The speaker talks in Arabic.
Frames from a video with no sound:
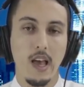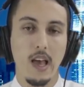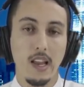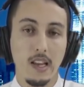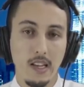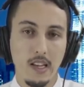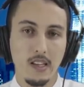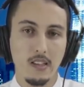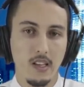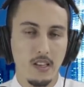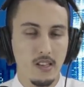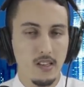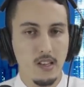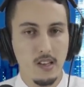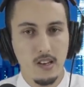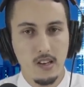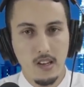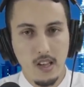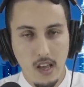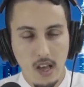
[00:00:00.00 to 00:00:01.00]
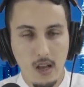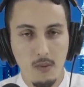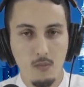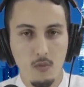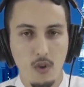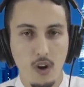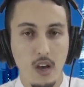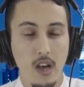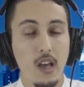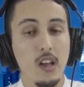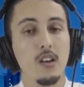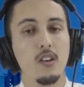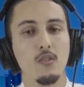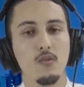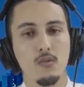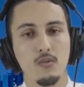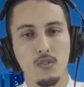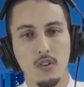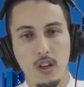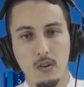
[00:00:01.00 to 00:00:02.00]
الغذائيه اللي اهمها
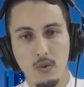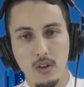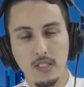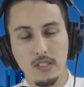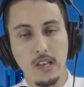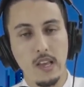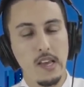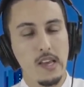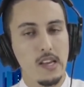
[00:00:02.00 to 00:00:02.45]
الخضروات